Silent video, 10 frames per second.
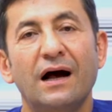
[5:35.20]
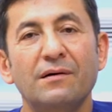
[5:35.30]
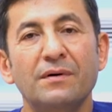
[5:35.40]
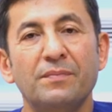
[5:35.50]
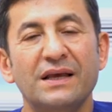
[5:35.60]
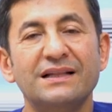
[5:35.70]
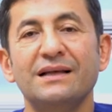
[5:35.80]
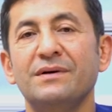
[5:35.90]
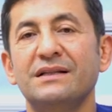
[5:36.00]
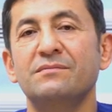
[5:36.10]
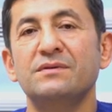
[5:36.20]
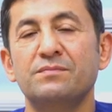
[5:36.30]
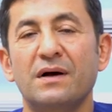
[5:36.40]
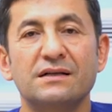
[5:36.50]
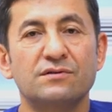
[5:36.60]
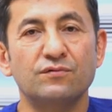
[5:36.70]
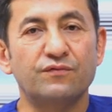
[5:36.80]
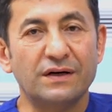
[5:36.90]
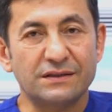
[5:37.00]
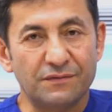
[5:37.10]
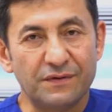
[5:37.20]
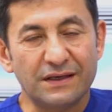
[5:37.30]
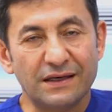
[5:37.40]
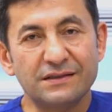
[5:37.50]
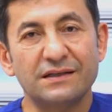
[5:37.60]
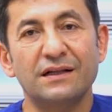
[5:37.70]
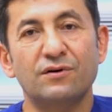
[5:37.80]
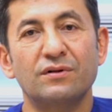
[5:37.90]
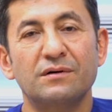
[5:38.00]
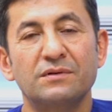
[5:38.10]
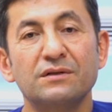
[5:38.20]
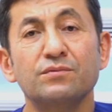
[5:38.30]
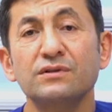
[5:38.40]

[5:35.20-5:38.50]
Ama beklemediğimiz bazı ufak tefek etkiler olabilir.